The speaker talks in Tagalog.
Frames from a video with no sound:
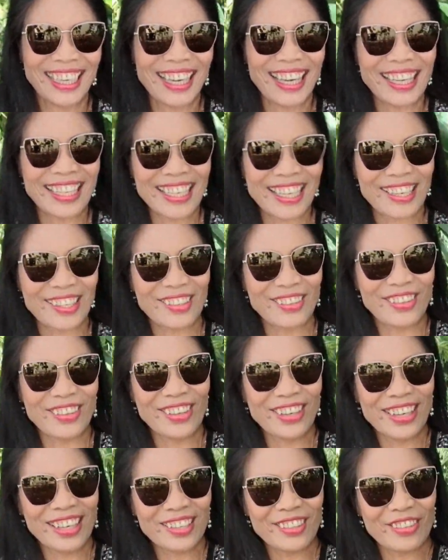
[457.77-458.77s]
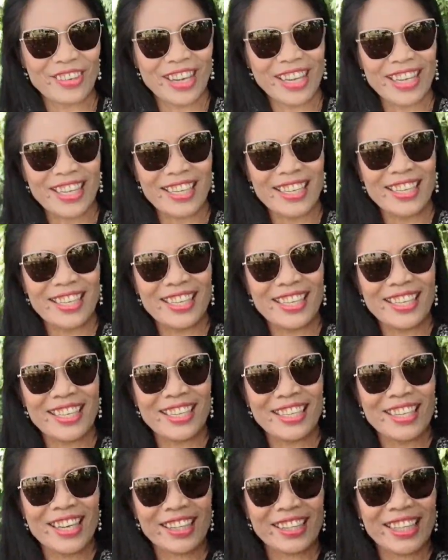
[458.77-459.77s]
Ayan o, oh, ang
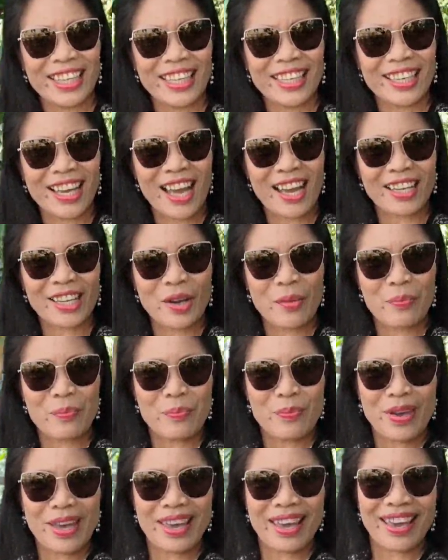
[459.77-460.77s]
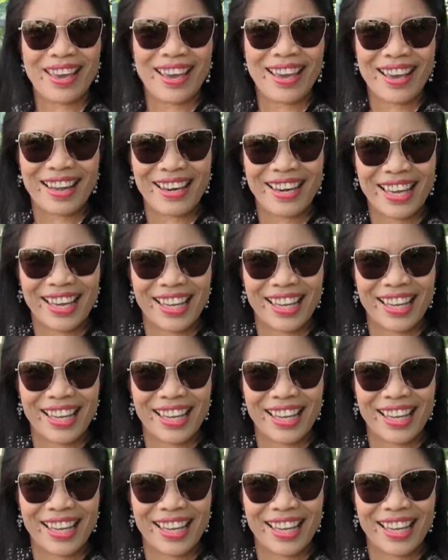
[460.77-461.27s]
Reyna Kingangabel.